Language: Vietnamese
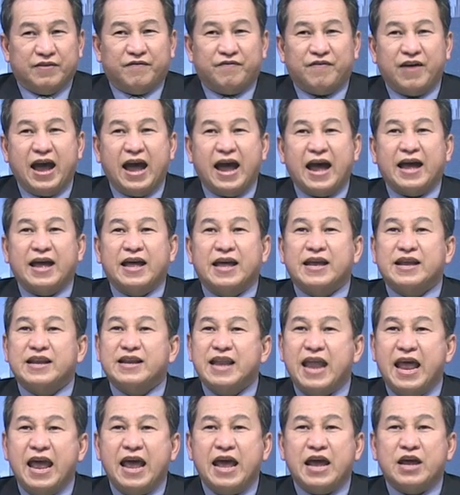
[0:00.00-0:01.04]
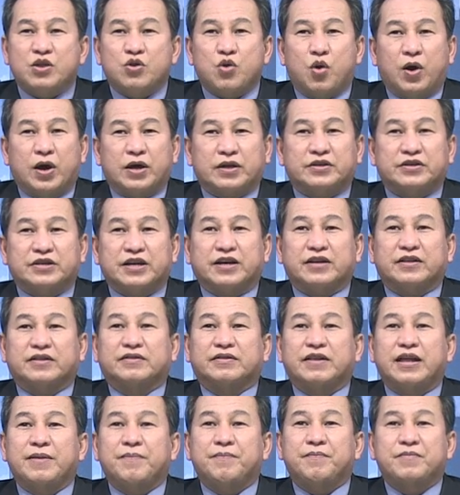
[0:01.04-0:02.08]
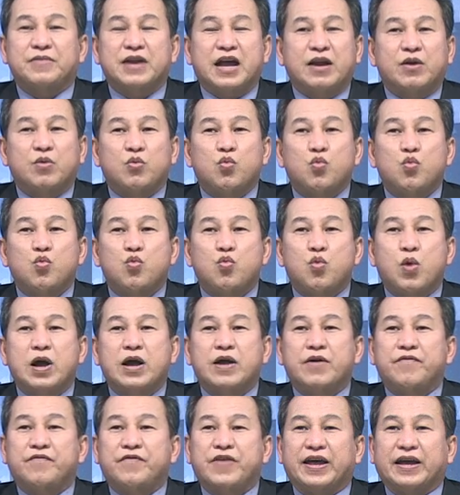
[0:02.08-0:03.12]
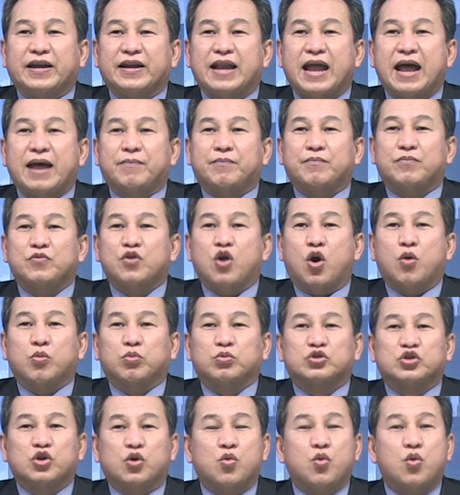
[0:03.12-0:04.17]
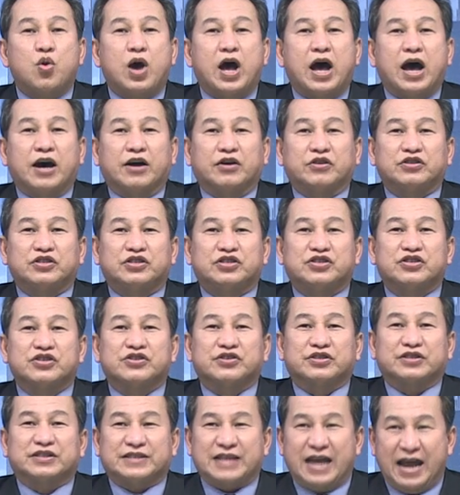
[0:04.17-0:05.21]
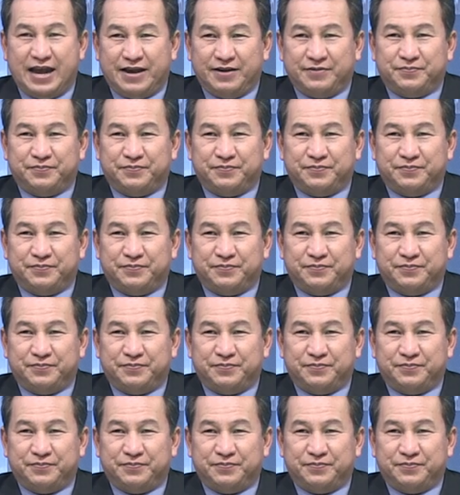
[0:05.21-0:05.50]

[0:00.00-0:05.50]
và đe dọa trực tiếp đến quân Việt Nam đồn trú ở Trường Sa.